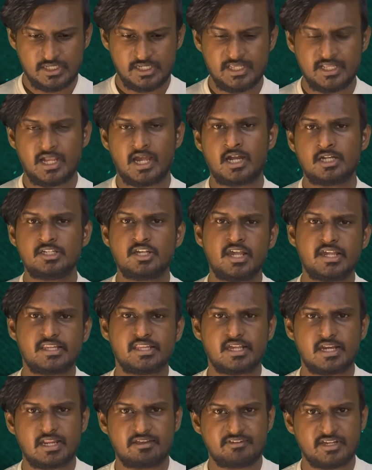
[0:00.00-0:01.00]
நீங்கள் அணு
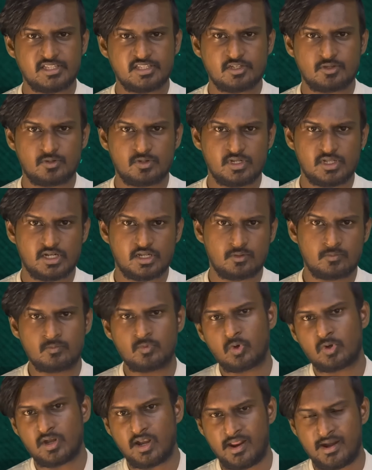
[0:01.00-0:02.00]
ஆயுதங்களை வைத்து கொண்டிருக்கும்
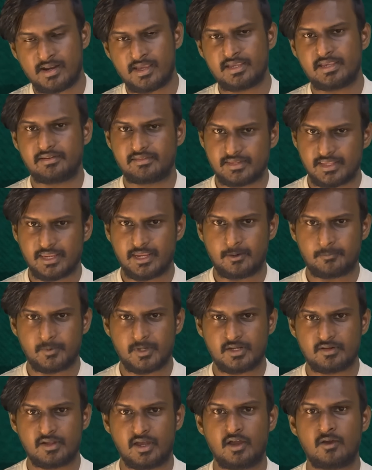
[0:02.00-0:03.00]
ஒரு நாடாக இருந்தீங்க
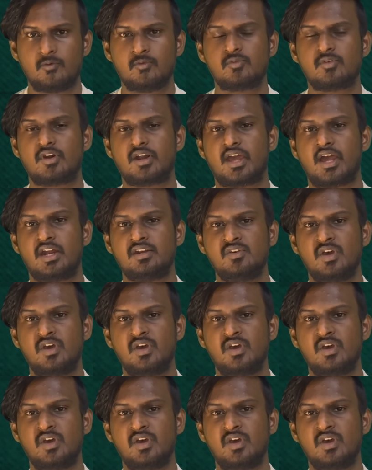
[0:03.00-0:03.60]
அப்படின்னா உங்களோட அணு